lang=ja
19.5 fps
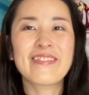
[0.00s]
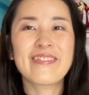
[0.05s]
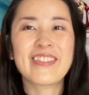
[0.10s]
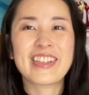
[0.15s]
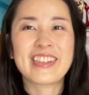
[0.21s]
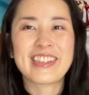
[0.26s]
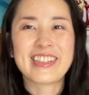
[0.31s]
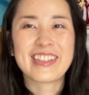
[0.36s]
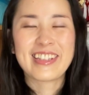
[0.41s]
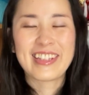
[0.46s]
見
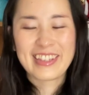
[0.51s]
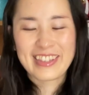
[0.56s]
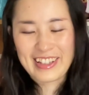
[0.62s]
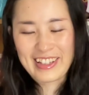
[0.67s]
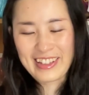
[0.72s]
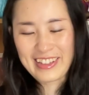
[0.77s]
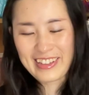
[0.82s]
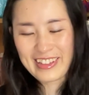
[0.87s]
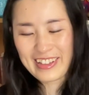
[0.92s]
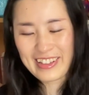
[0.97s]
つけ
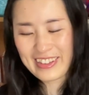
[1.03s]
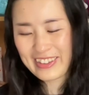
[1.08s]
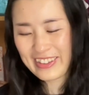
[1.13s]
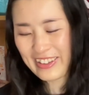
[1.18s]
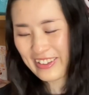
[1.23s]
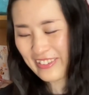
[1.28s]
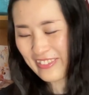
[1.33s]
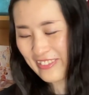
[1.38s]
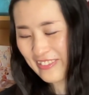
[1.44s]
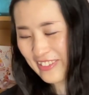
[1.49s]
たいなっ
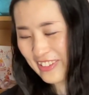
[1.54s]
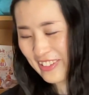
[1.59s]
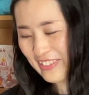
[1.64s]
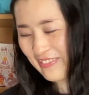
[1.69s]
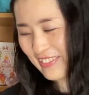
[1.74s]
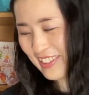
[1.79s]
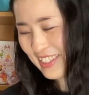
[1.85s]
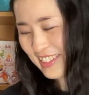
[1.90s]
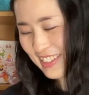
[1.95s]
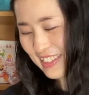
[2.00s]
て思い
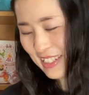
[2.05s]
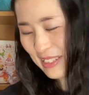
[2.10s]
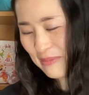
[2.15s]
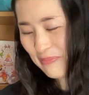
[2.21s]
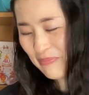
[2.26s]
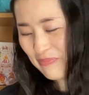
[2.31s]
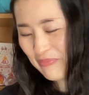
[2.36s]
ました